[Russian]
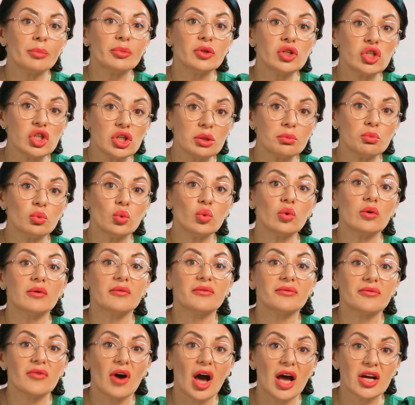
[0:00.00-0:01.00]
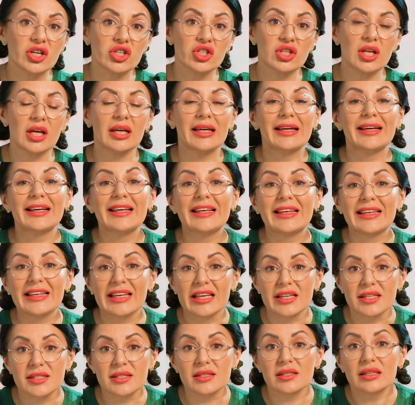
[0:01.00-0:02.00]
Почему важно
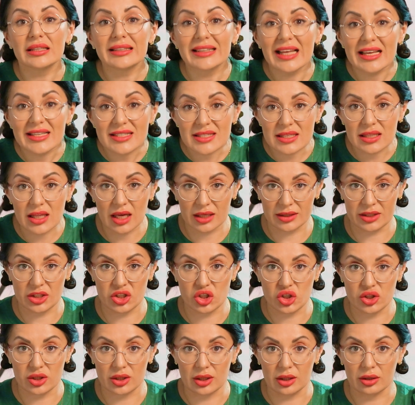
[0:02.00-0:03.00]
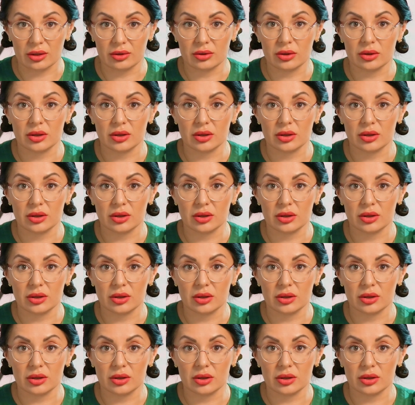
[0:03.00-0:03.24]
есть достаточно?